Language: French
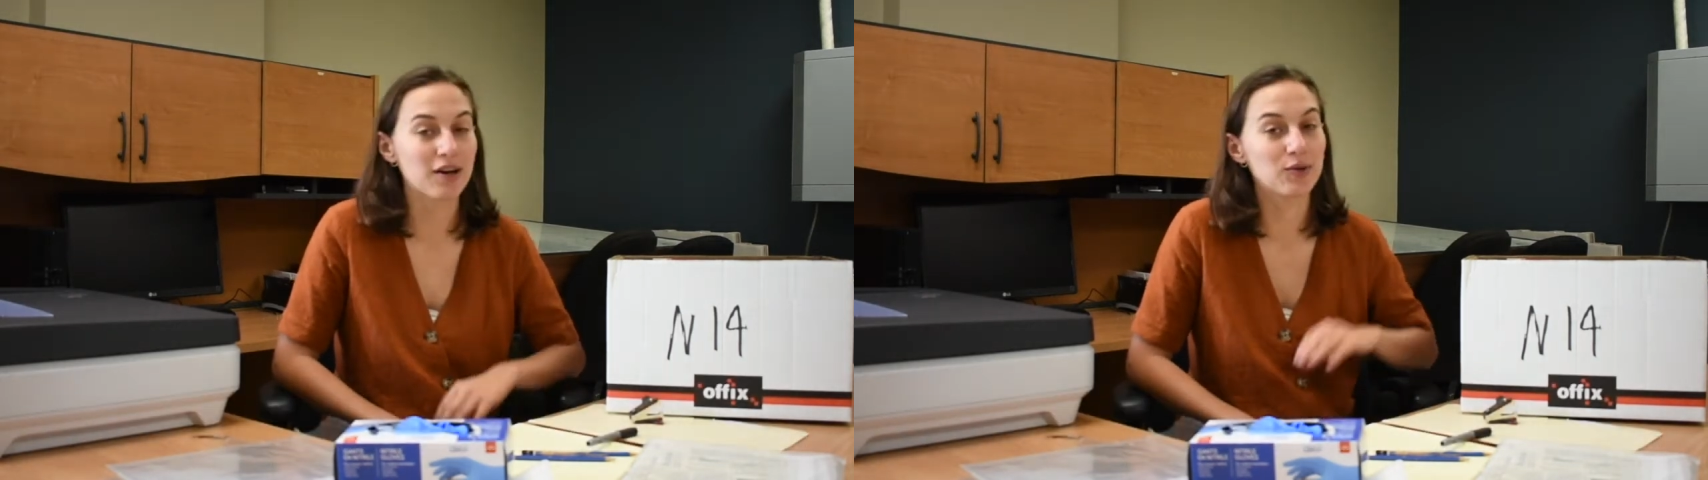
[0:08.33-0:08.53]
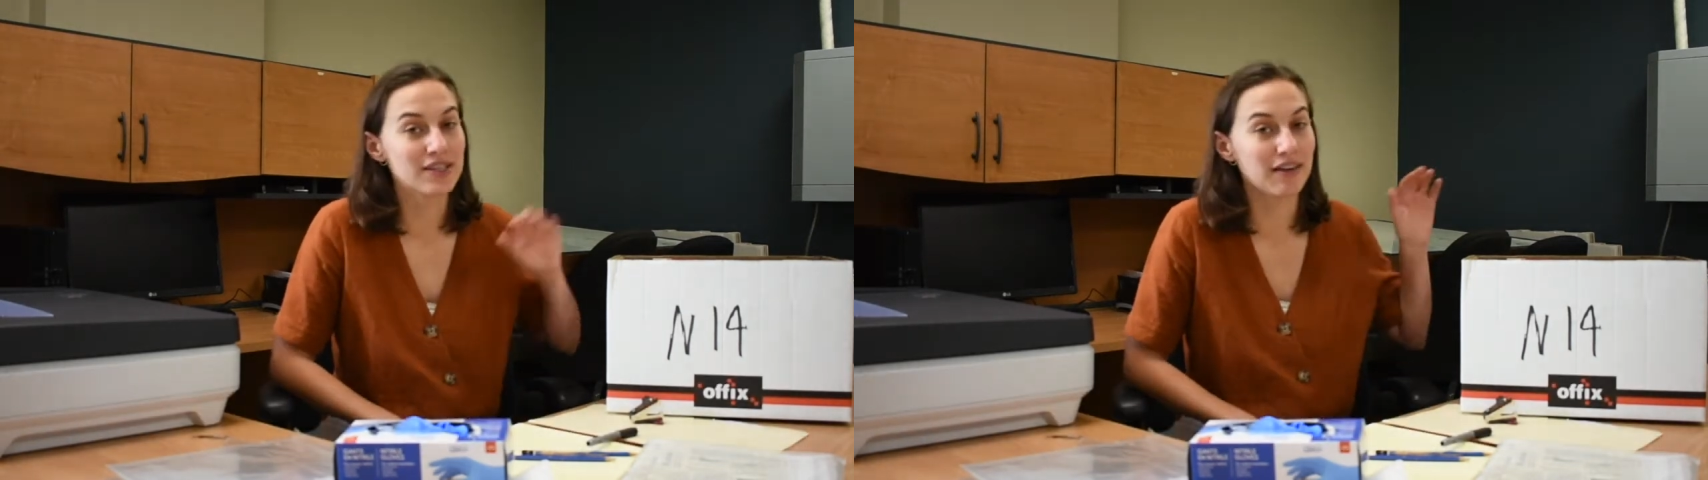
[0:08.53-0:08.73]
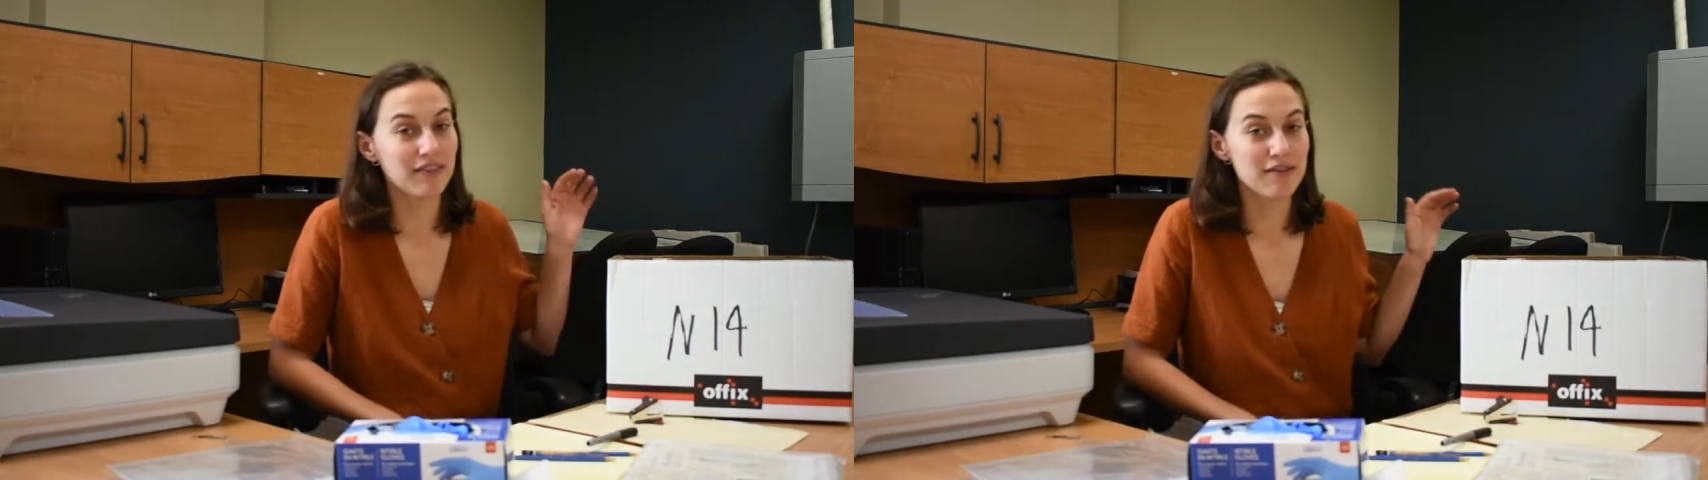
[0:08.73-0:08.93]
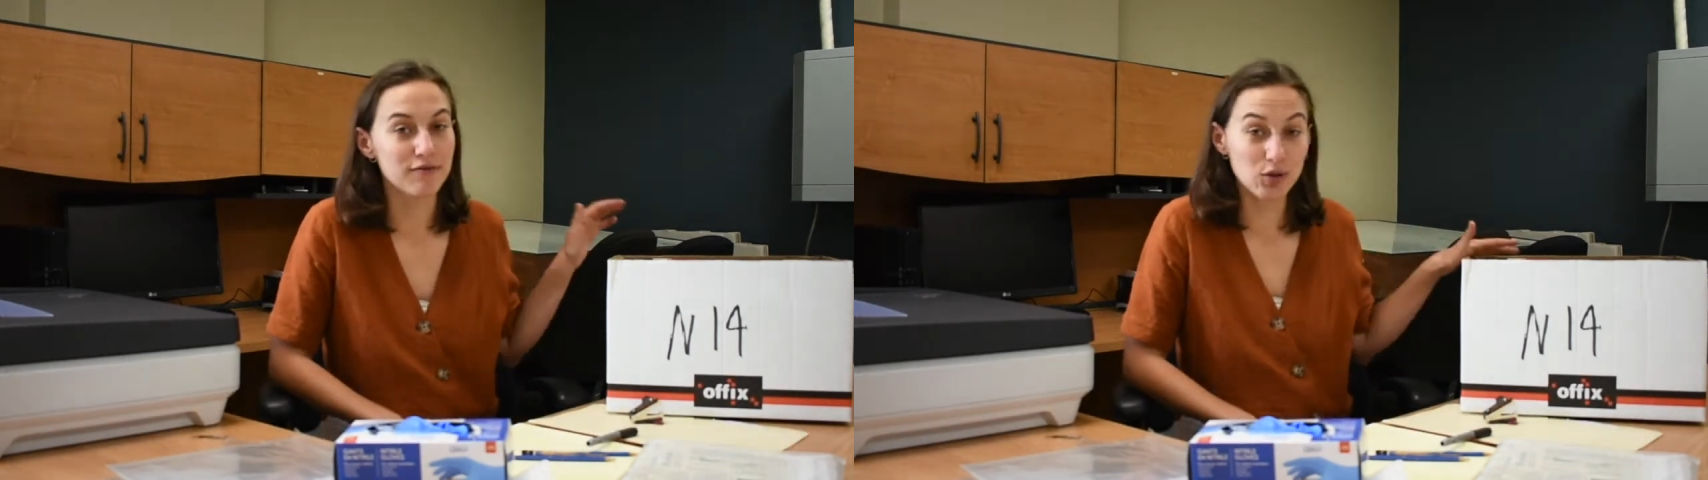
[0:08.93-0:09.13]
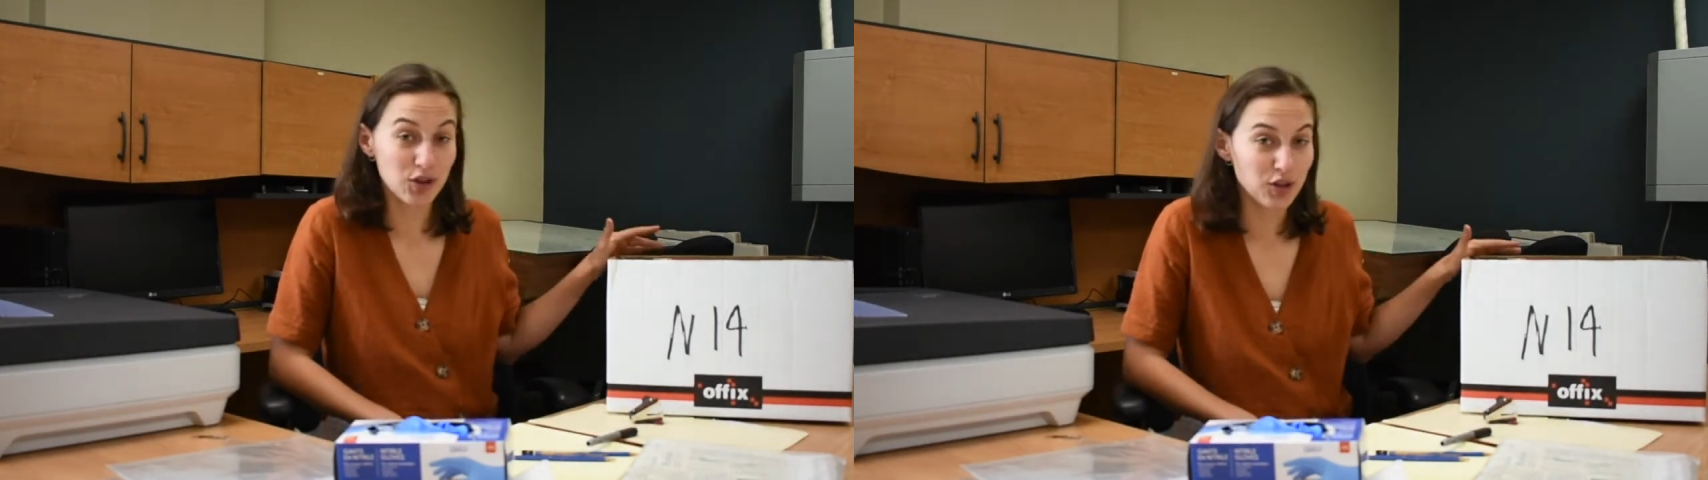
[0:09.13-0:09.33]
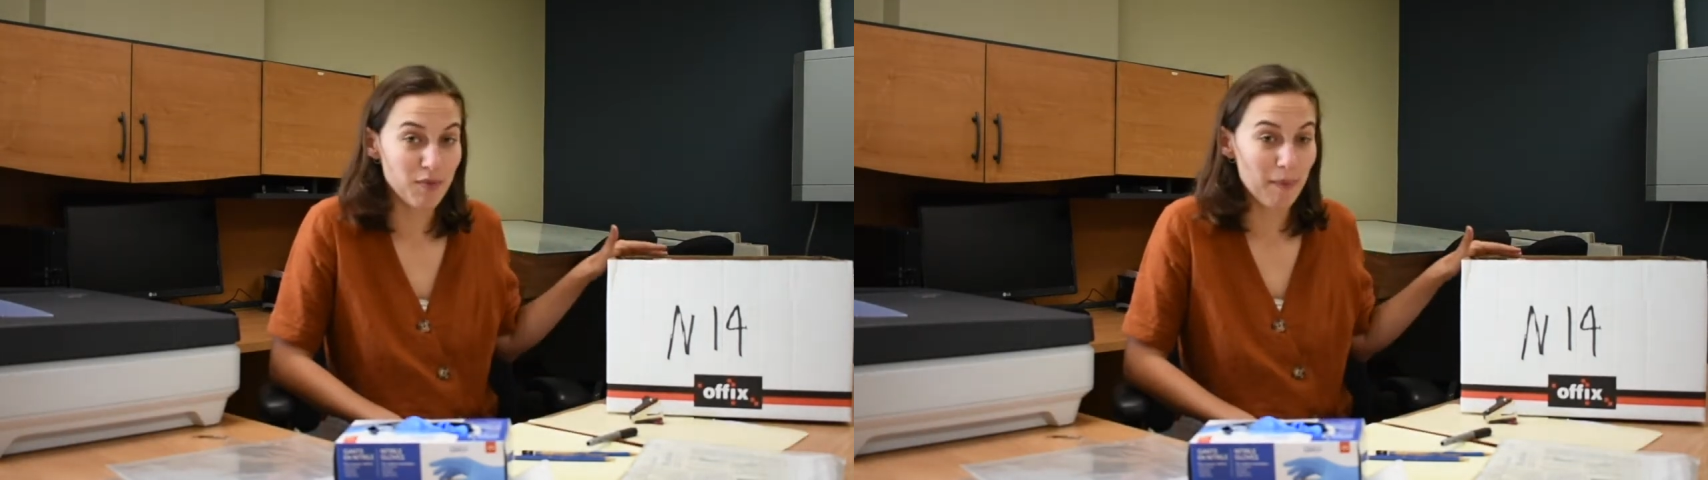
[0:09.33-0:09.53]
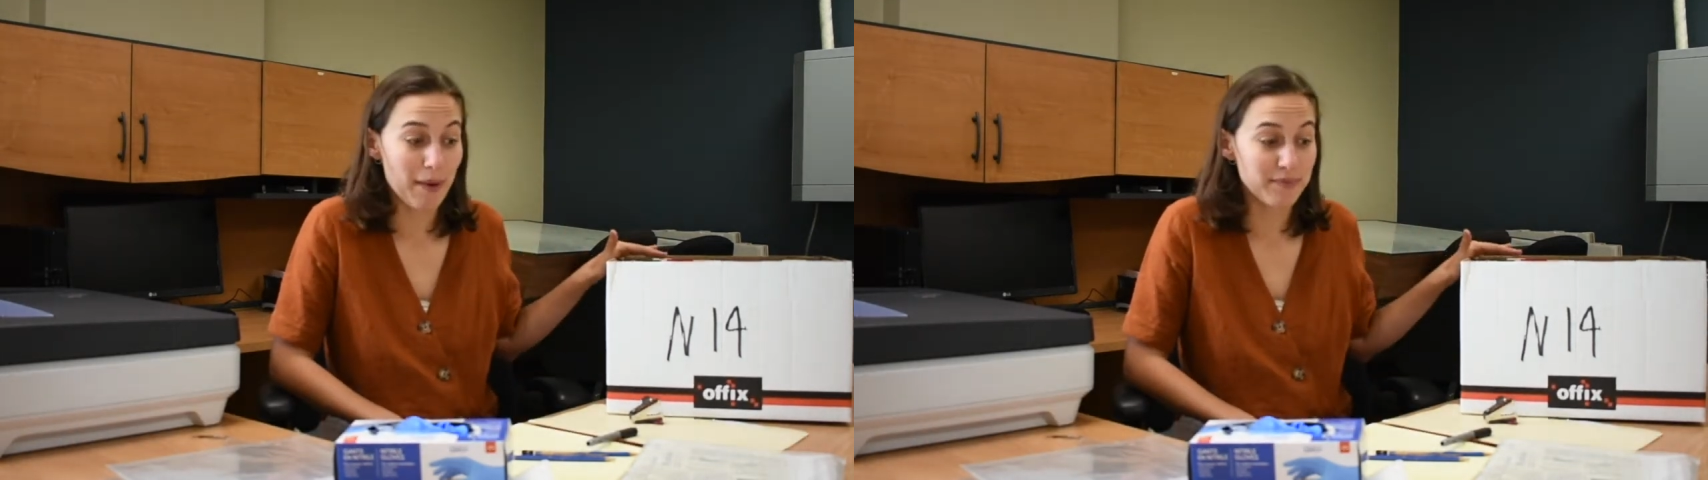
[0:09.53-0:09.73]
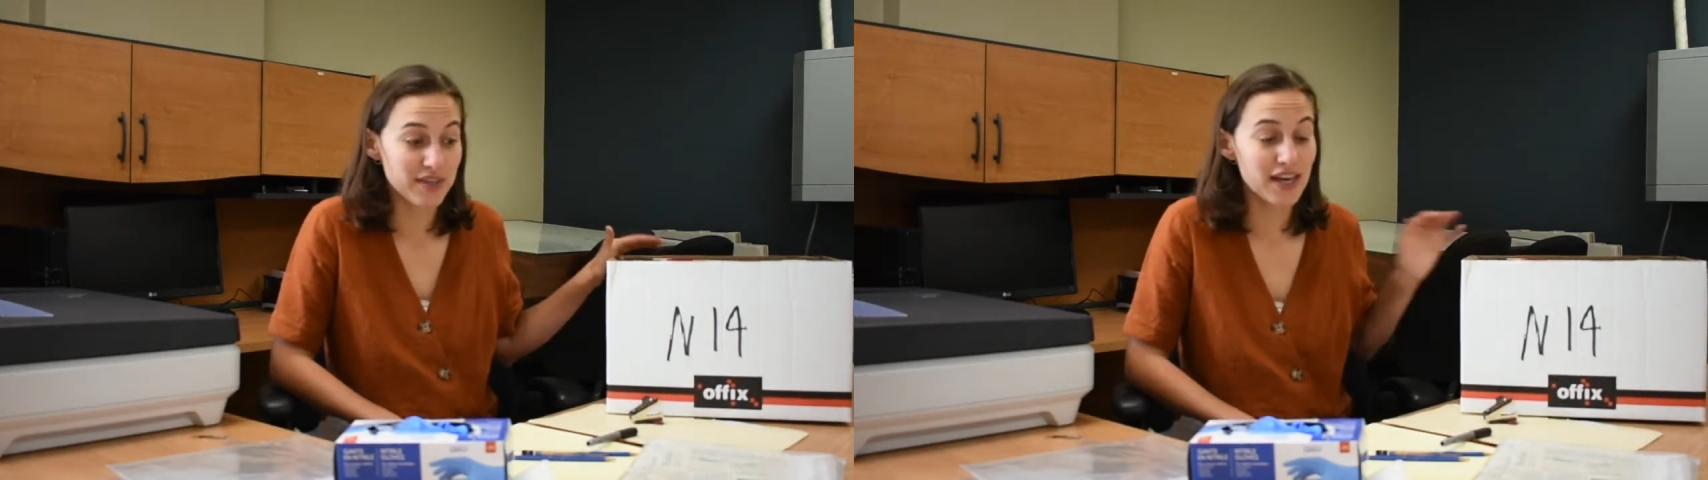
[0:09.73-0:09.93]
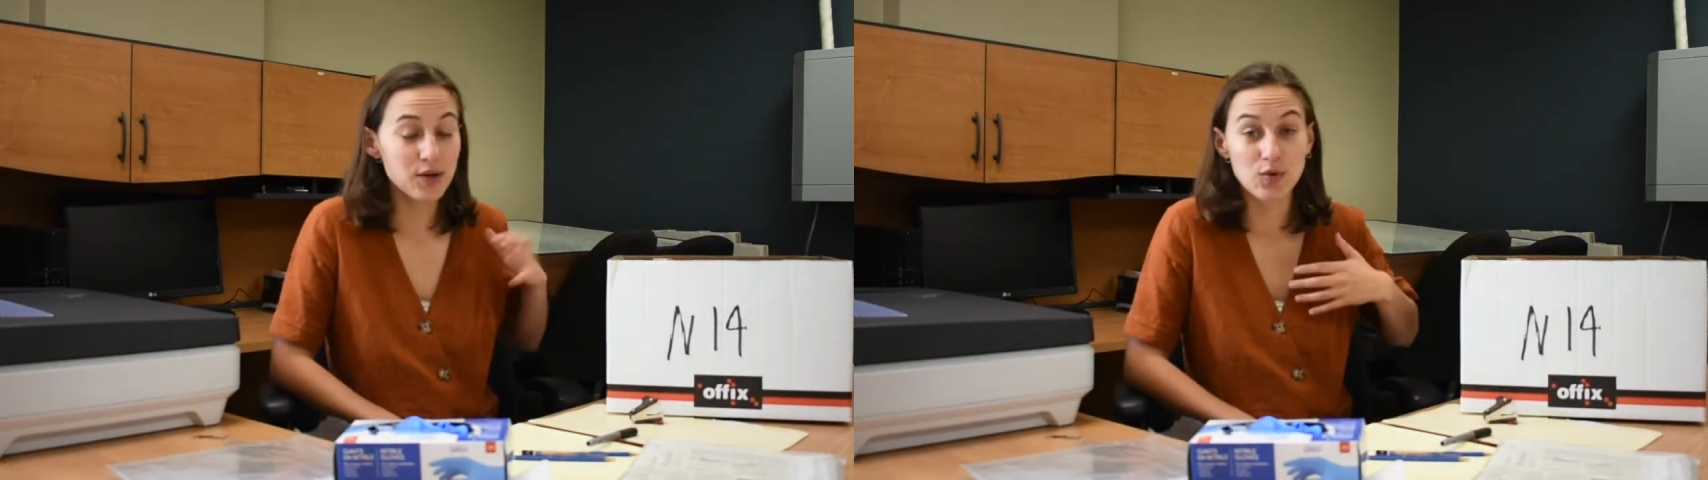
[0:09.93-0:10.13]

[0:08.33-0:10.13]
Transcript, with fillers: conserver vos documents papier